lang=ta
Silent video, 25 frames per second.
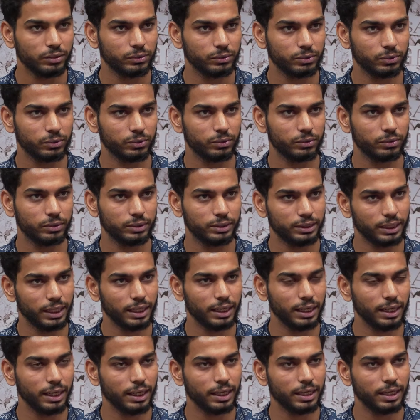ஸோ
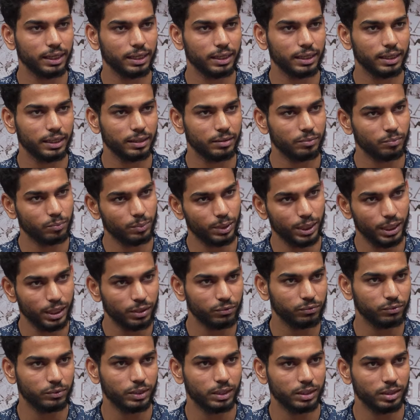சென்னைக்கு பிளே
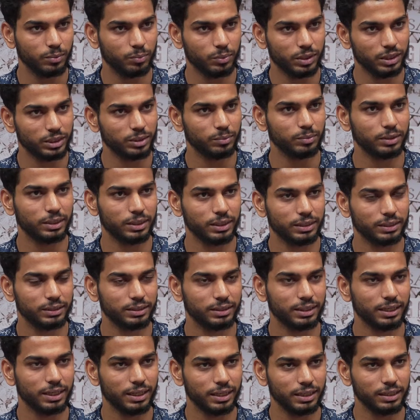ஆஃப்கான பாசிபிலிட்டிஸ்
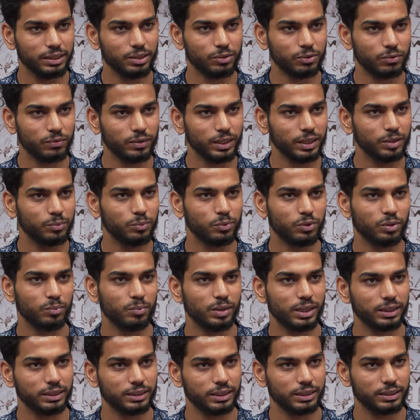அடுத்து அவங்க விளையாட போகிற
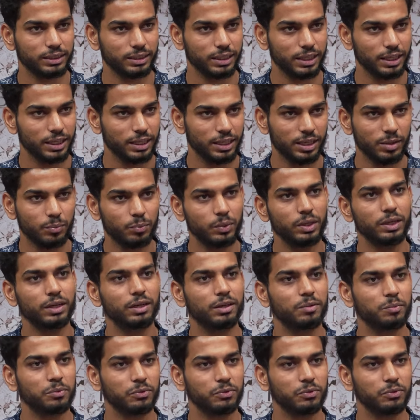மேட்சஸ் எப்படி இருக்க